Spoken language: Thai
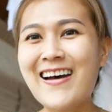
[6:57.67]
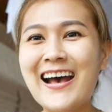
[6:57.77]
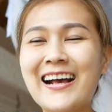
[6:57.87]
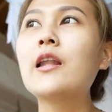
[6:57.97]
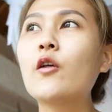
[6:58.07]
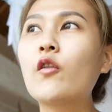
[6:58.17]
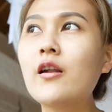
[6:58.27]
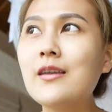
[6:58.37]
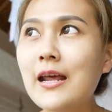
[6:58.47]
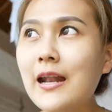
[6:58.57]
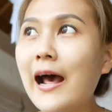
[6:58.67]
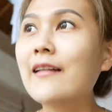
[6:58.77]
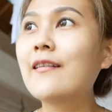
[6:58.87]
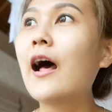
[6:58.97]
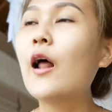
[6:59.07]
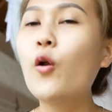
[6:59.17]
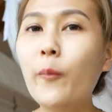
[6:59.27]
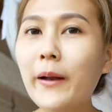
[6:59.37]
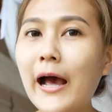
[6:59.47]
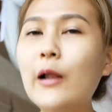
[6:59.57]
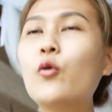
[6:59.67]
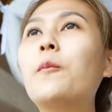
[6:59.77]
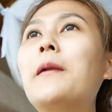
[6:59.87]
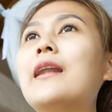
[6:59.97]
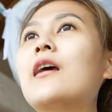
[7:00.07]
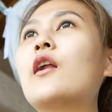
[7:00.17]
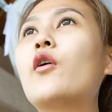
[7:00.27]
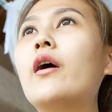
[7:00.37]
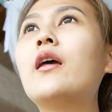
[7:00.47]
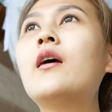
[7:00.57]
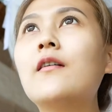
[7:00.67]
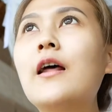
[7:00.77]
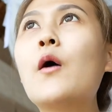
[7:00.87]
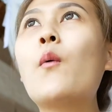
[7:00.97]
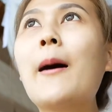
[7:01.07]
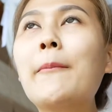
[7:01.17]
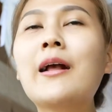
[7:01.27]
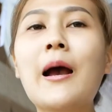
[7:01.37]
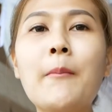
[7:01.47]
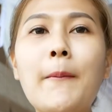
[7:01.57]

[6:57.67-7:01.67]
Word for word: มากเดี๋ยวตอนเย็นอาจจะลงไปถ่ายรูปเล่นกันหน่อยถือได้ว่าเป็นการมา